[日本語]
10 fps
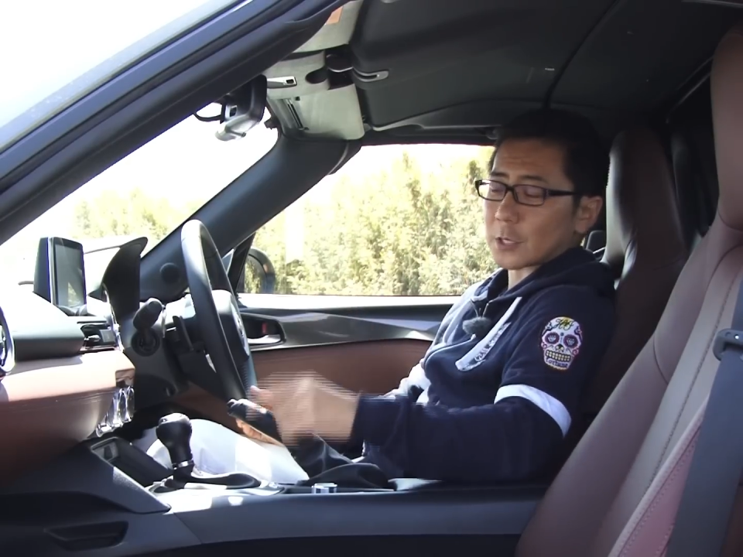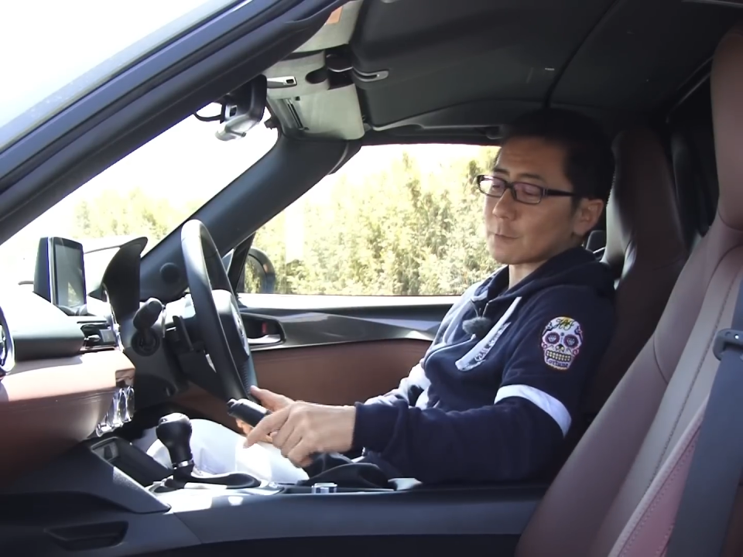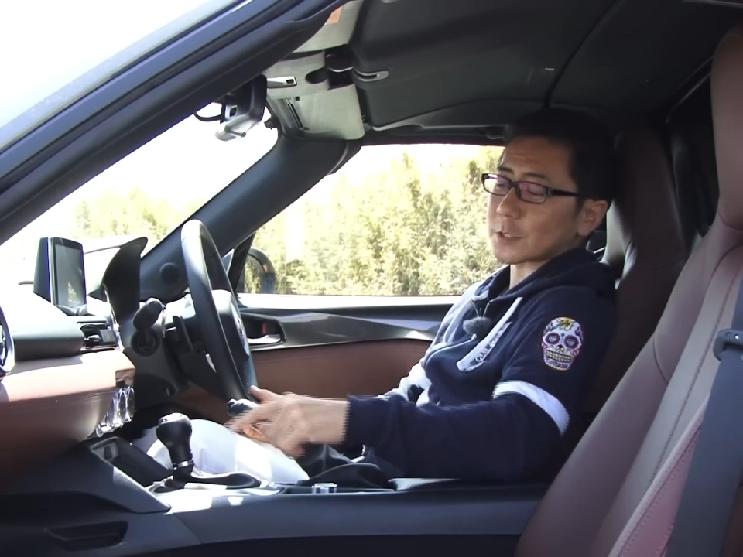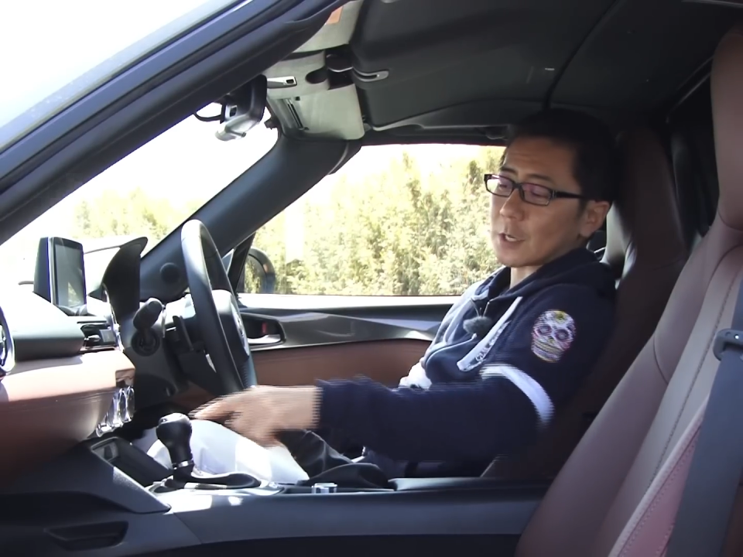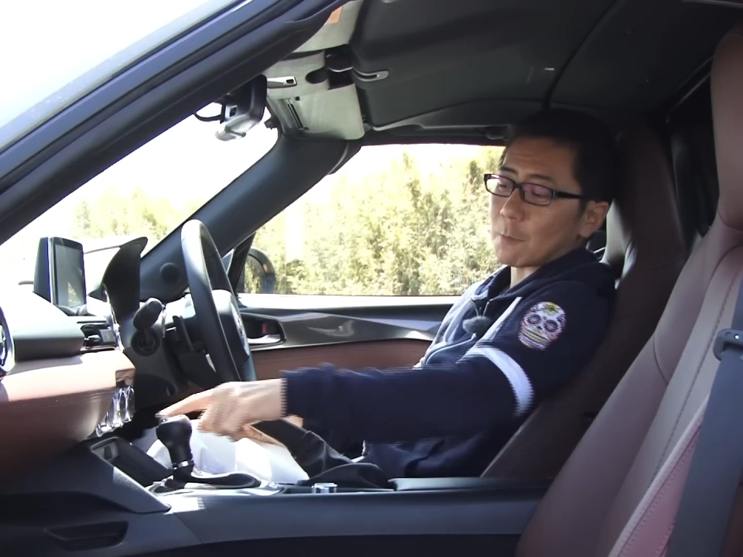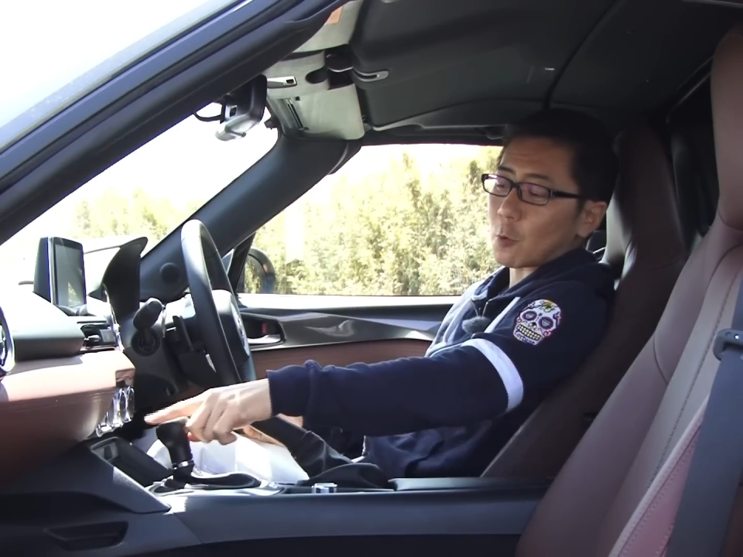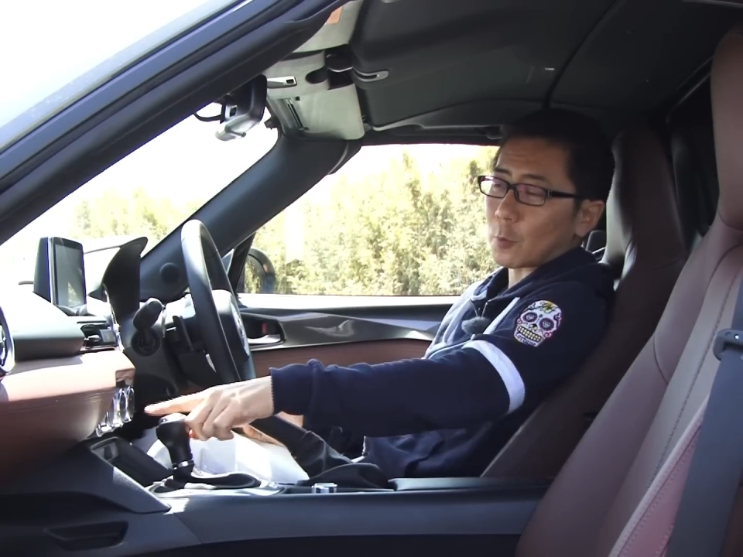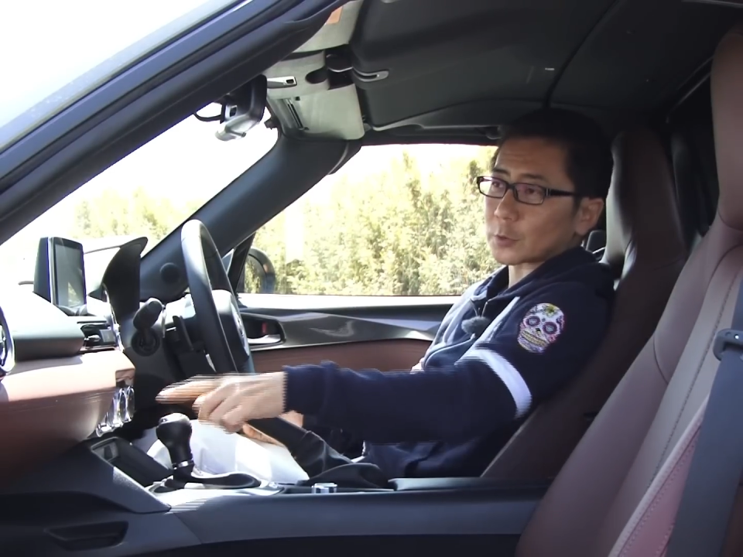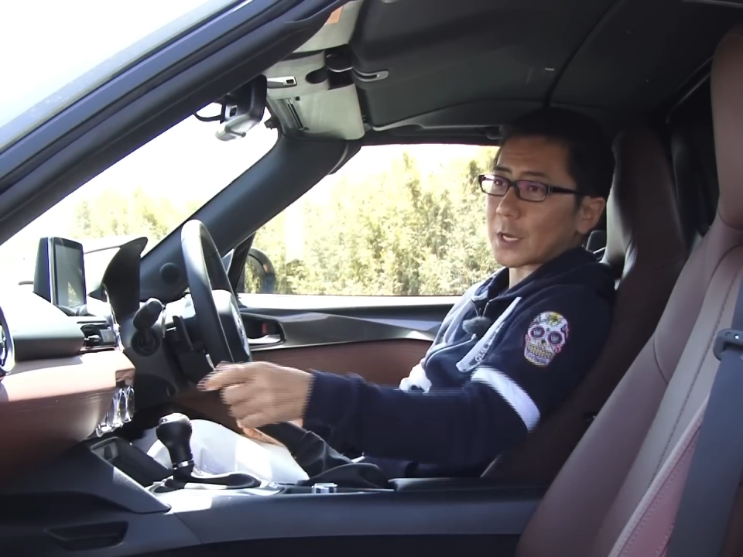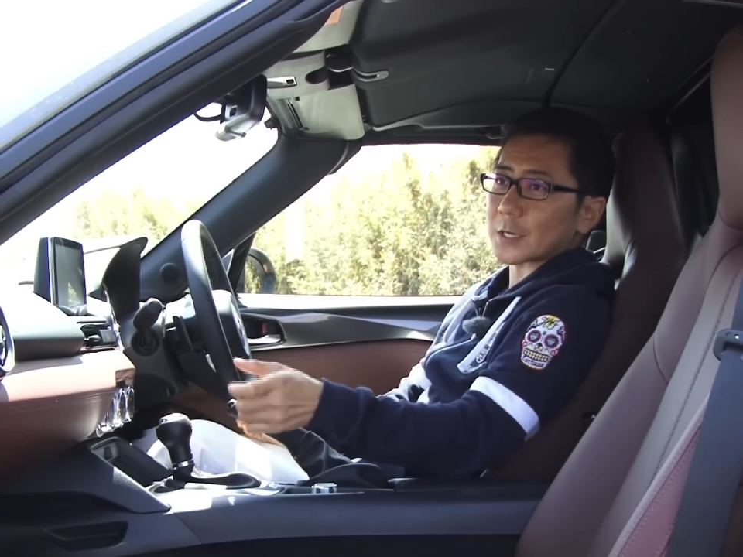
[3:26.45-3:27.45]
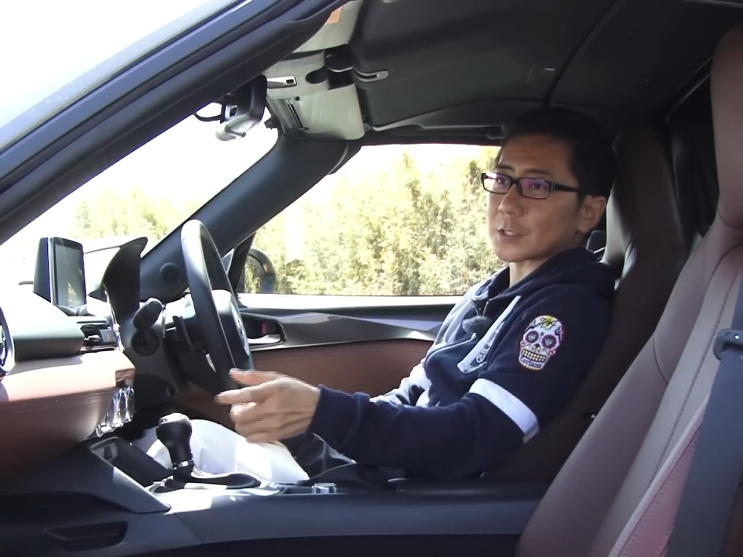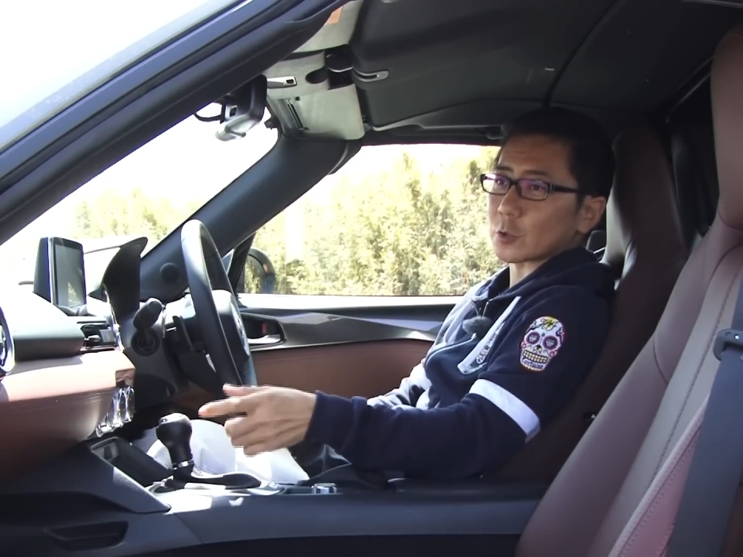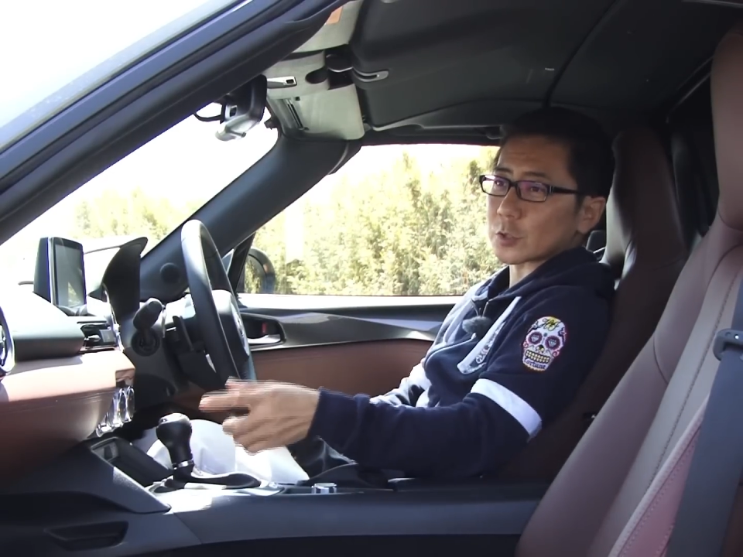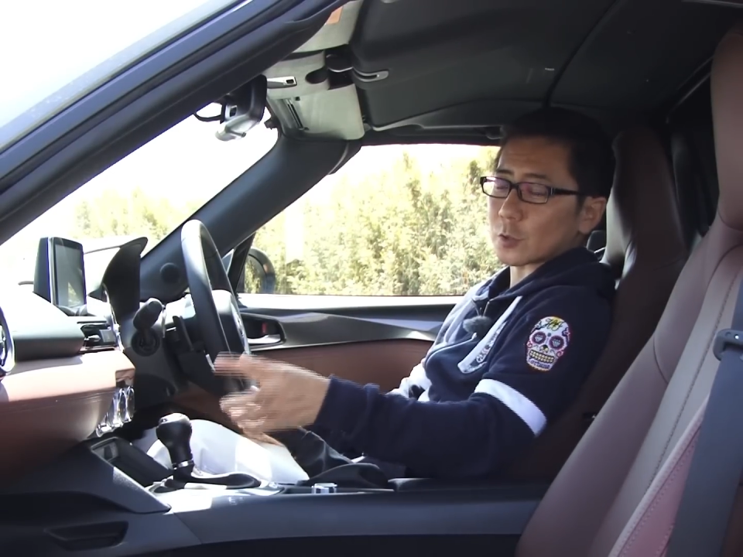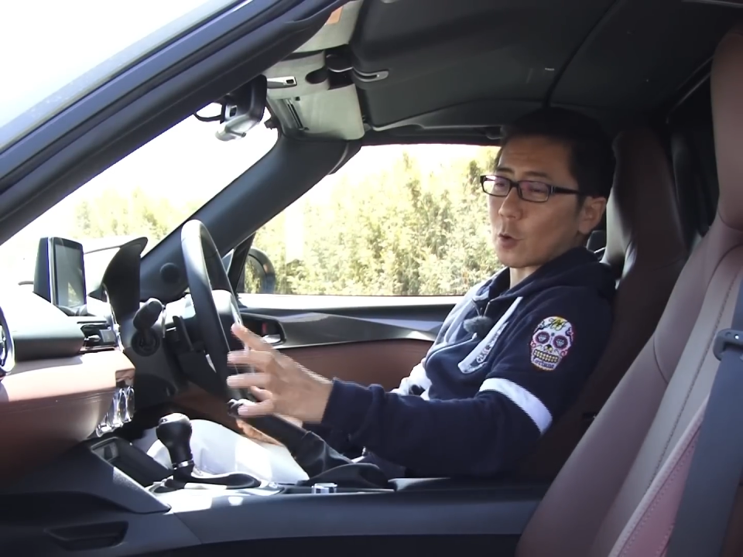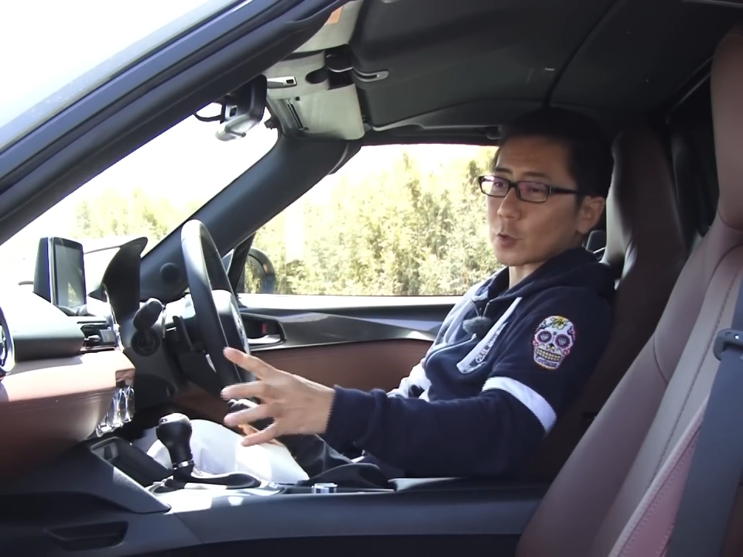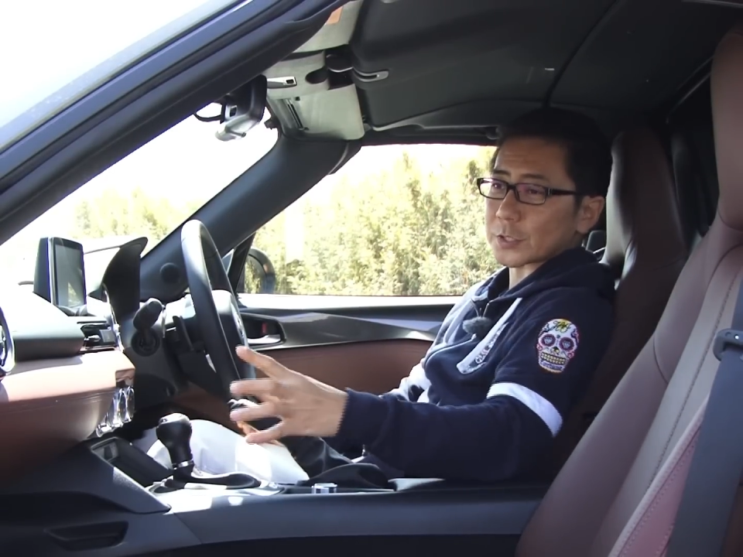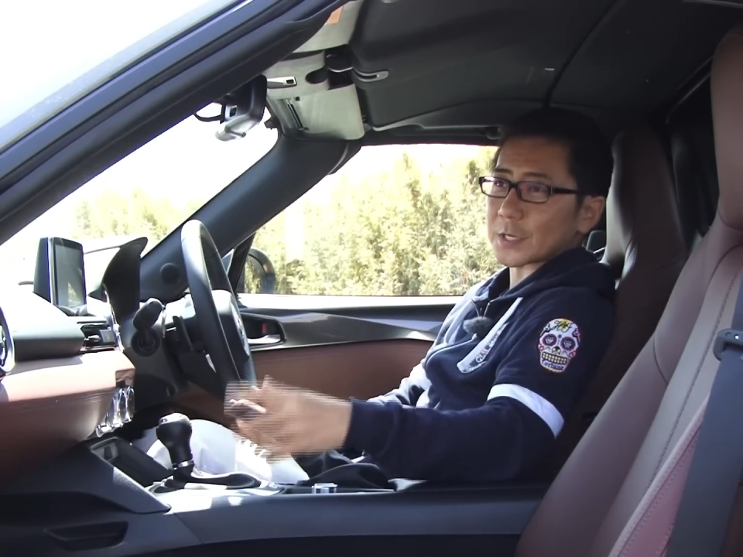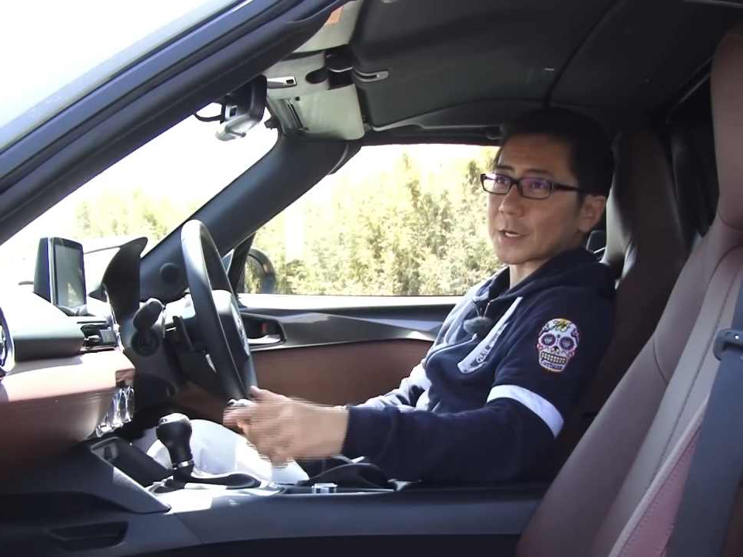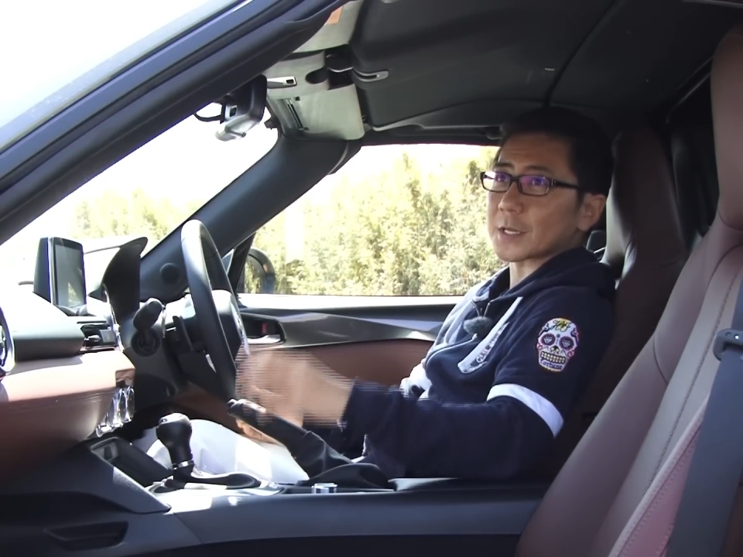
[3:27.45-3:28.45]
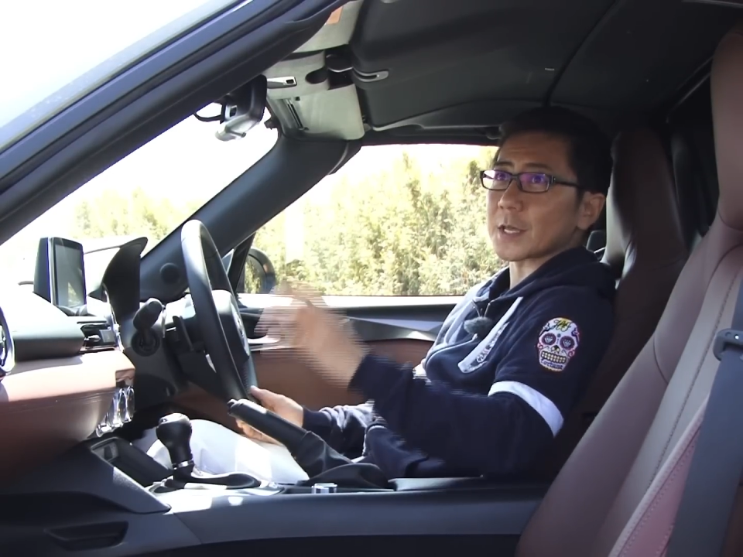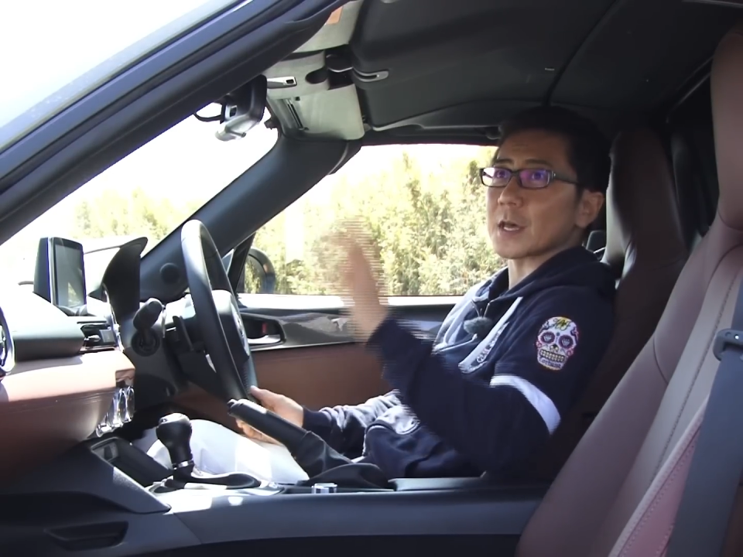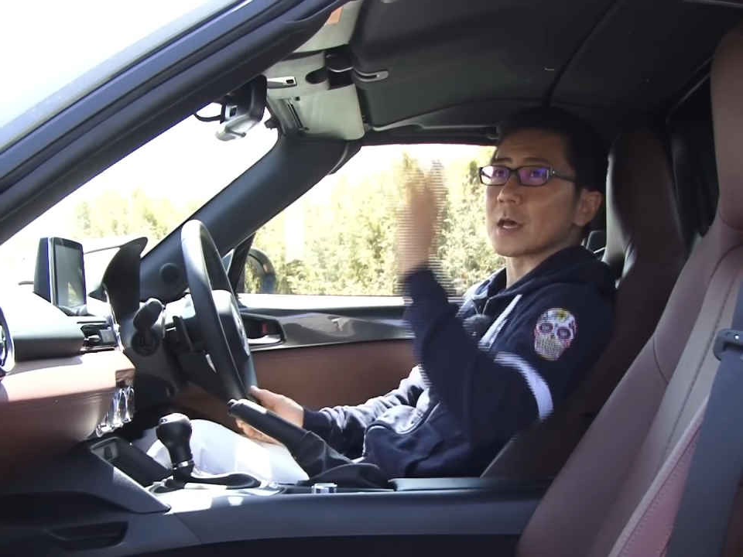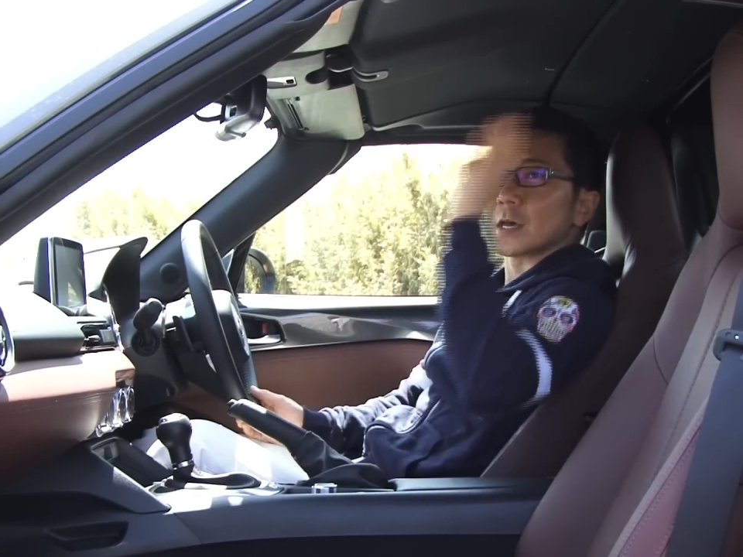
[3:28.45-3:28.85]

なりましたもうボタン1つを押すだけで